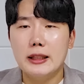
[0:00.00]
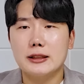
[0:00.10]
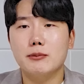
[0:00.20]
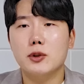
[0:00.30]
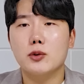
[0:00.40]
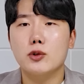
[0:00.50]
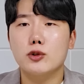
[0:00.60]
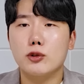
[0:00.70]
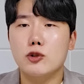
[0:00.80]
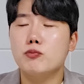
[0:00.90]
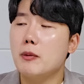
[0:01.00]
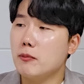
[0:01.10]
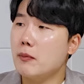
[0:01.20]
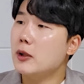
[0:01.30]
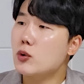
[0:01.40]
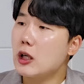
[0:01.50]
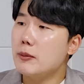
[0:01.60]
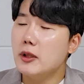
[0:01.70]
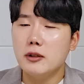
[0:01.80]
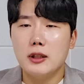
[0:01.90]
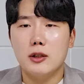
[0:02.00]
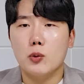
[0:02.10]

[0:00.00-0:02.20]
삼성도 기준만 만족하면 어,